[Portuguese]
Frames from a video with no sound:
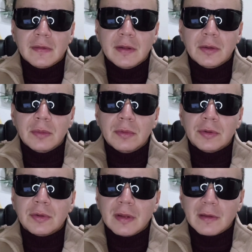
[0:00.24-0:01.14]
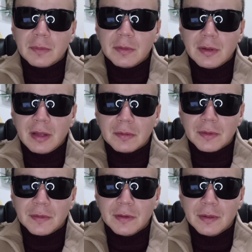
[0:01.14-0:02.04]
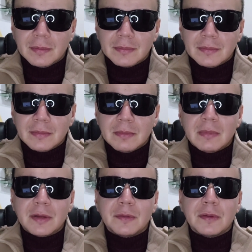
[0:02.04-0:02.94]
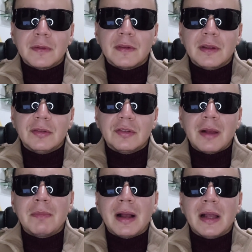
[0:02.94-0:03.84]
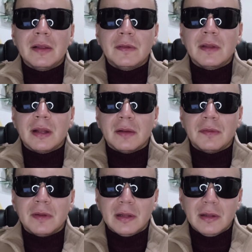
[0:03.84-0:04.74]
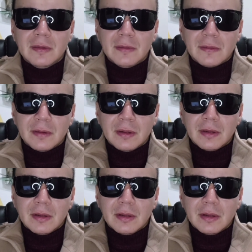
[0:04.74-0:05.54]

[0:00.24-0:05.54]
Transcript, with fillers: Sinto muito decepcionar você, mas você jamais será feliz